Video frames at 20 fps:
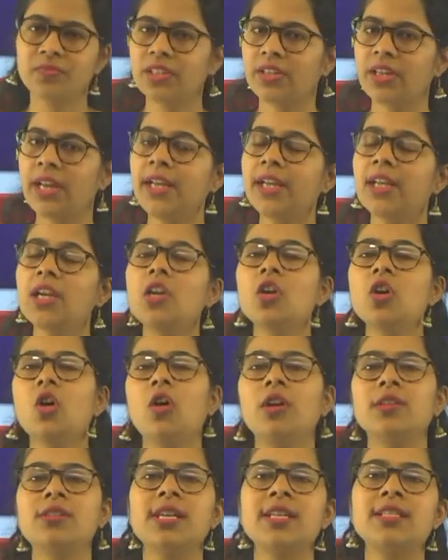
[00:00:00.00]
राइट
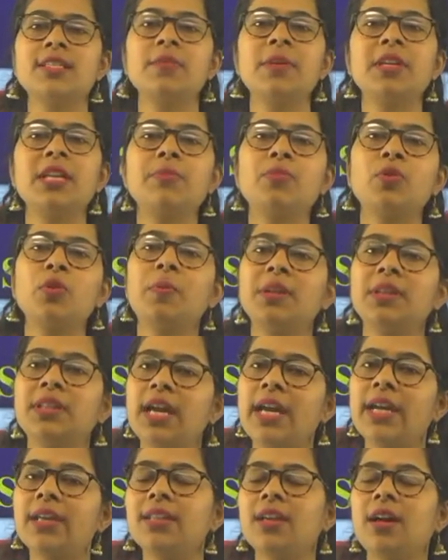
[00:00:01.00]
और जैसा मैंने आपको
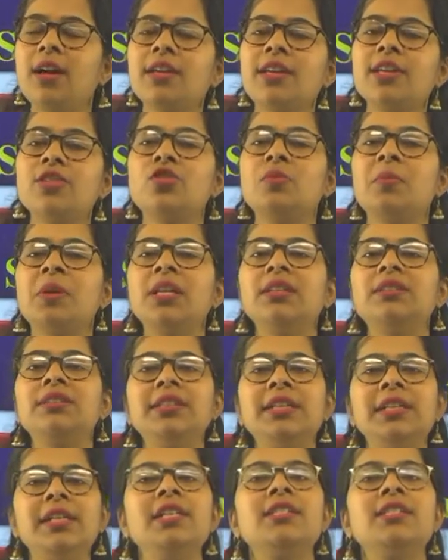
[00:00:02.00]
बताया था कि जो हमारा थ्री